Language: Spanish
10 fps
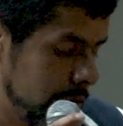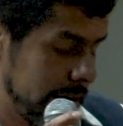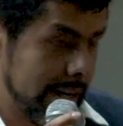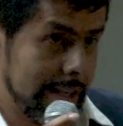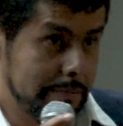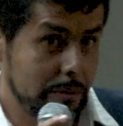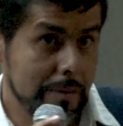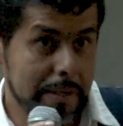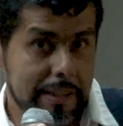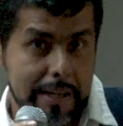lo que les vengo
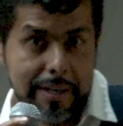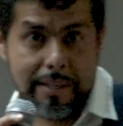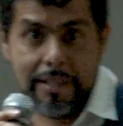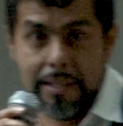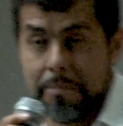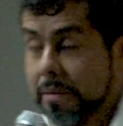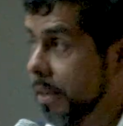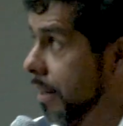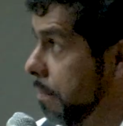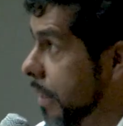a platicar en esta
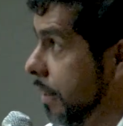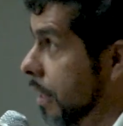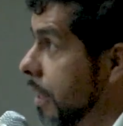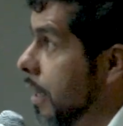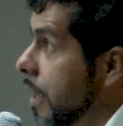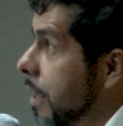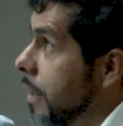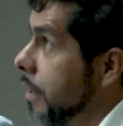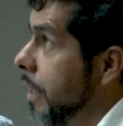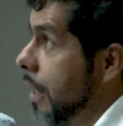primera parte
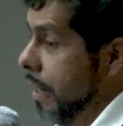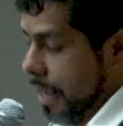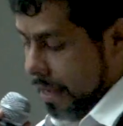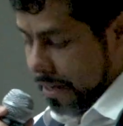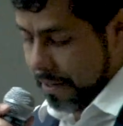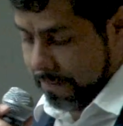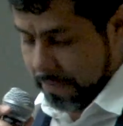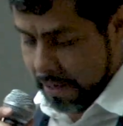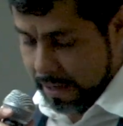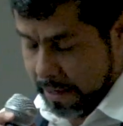de,
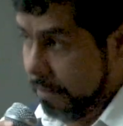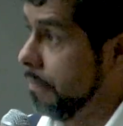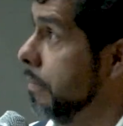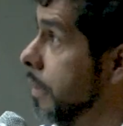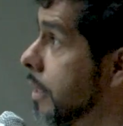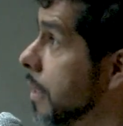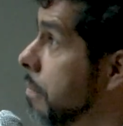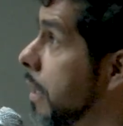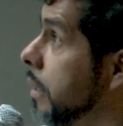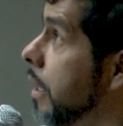eh, esta
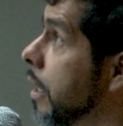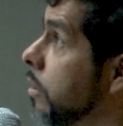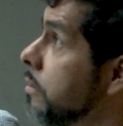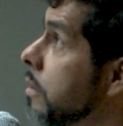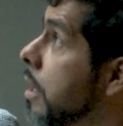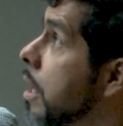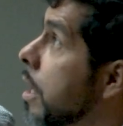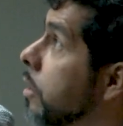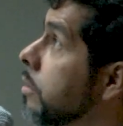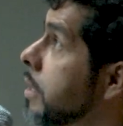plática.
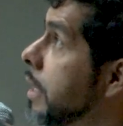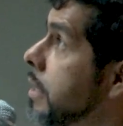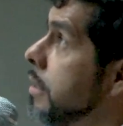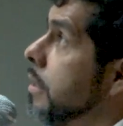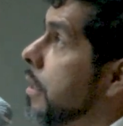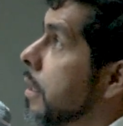Entonces,